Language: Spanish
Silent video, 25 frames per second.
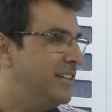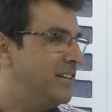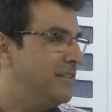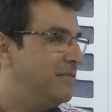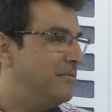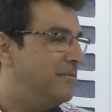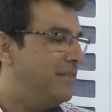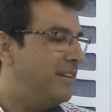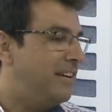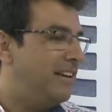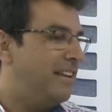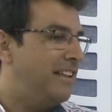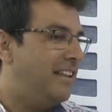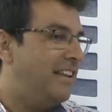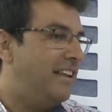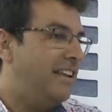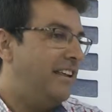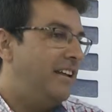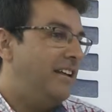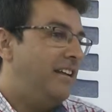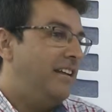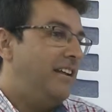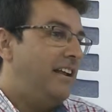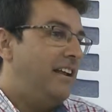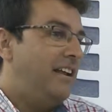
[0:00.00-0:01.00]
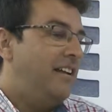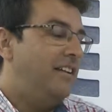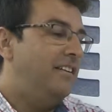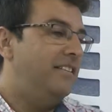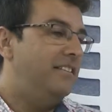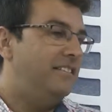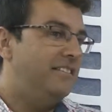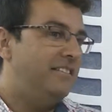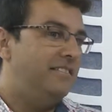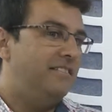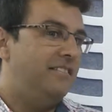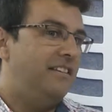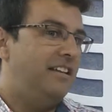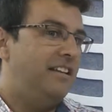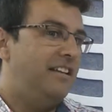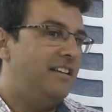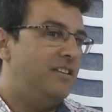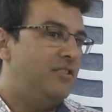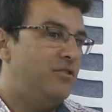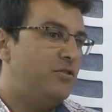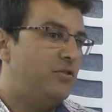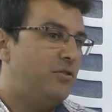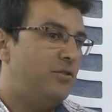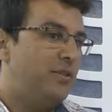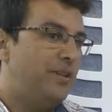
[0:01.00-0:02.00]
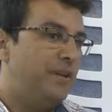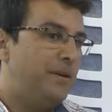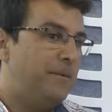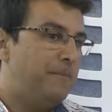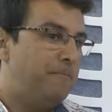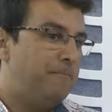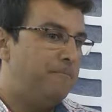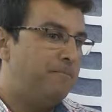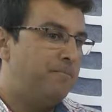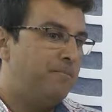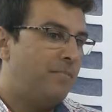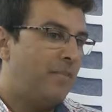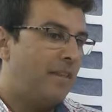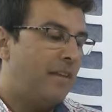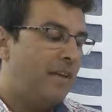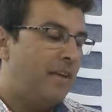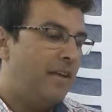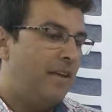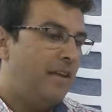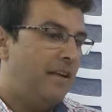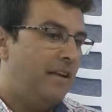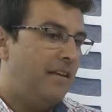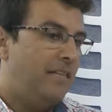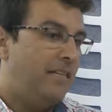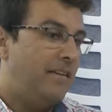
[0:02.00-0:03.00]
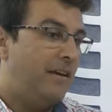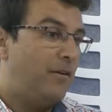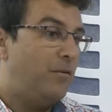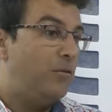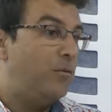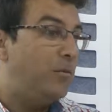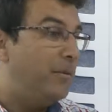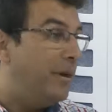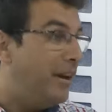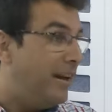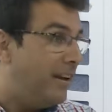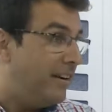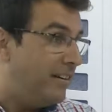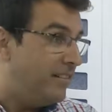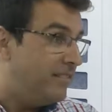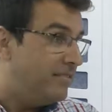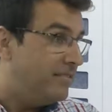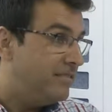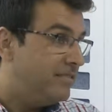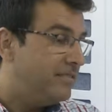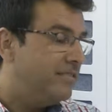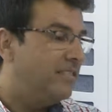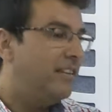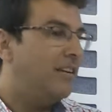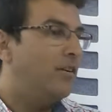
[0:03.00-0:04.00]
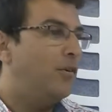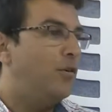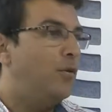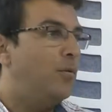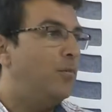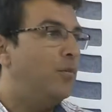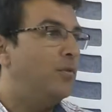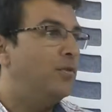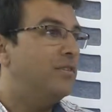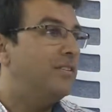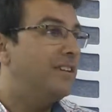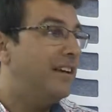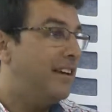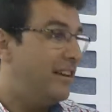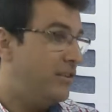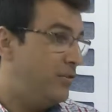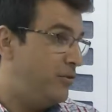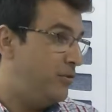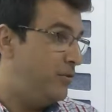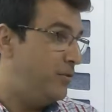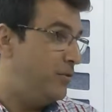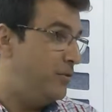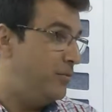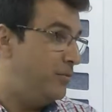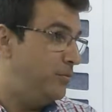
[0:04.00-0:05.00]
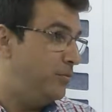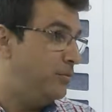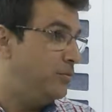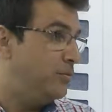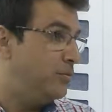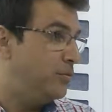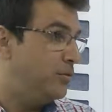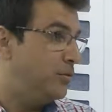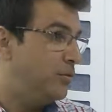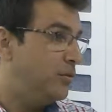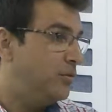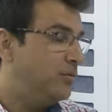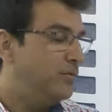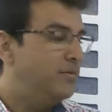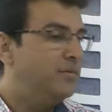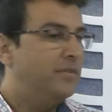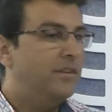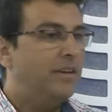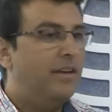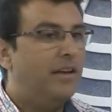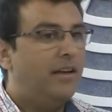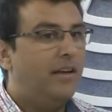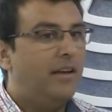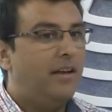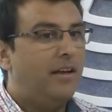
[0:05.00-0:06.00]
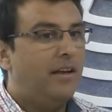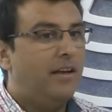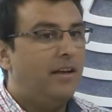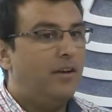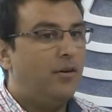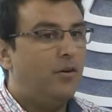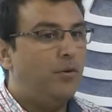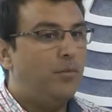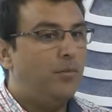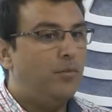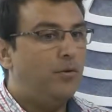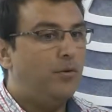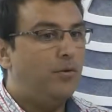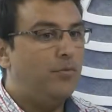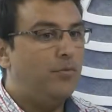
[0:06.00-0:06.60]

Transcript: Para nada, el, hecho de mm, descubrir cómo está hecho el mundo, cómo